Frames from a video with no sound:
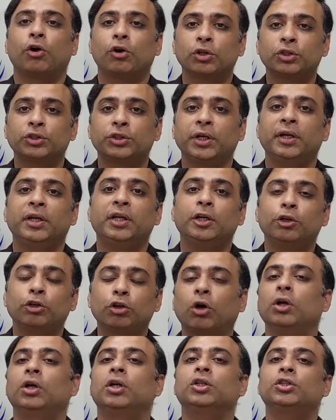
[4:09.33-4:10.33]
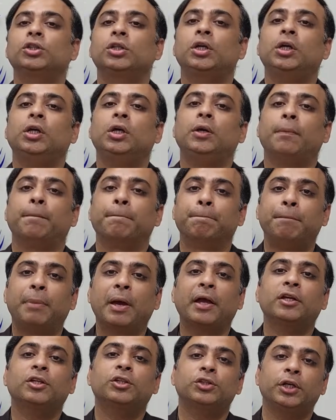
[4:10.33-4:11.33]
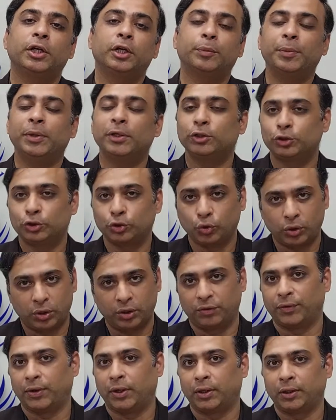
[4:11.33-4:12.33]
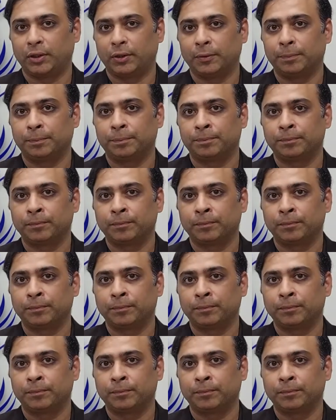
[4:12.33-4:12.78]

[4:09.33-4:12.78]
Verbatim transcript: ऑस्ट्रेलियन डॉलर्स की बैंक स्टेटमेंट शो करवानी है